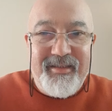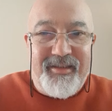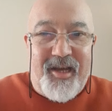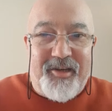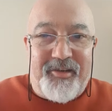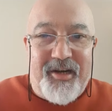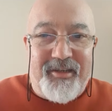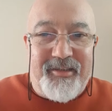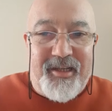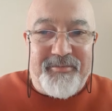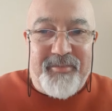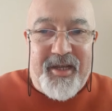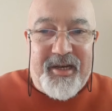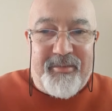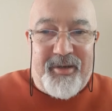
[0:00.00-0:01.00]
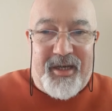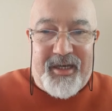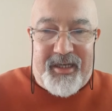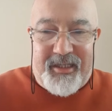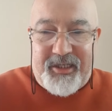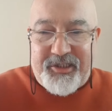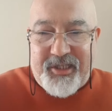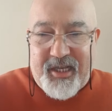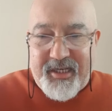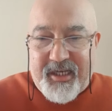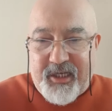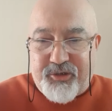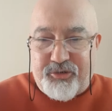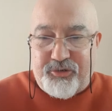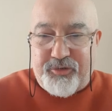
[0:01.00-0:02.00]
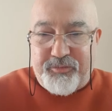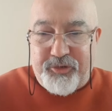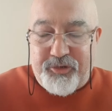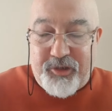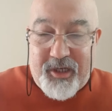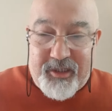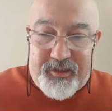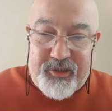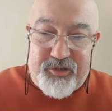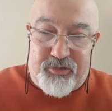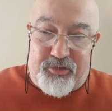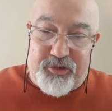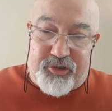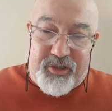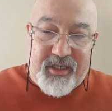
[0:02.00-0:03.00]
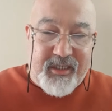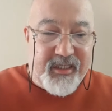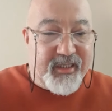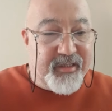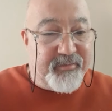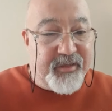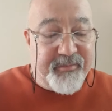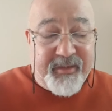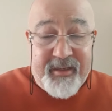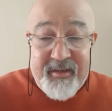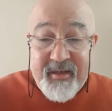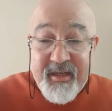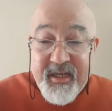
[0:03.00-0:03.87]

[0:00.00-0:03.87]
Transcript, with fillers: Tekrardan merhaba arkadaşlar. Geçiyorum günün 6. koşusuna dediğim gibi.